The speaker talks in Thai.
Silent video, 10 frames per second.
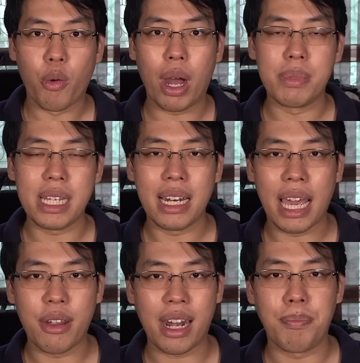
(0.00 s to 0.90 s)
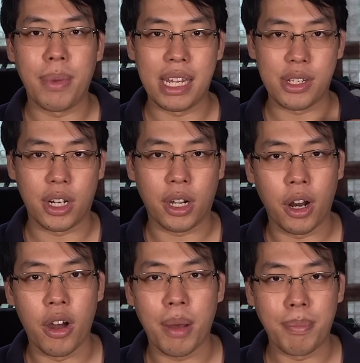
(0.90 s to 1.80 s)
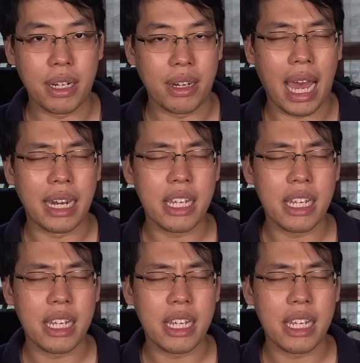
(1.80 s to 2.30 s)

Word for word: ความจริงแล้วนะครับมันจะสอดคล้องกับมาตรฐาน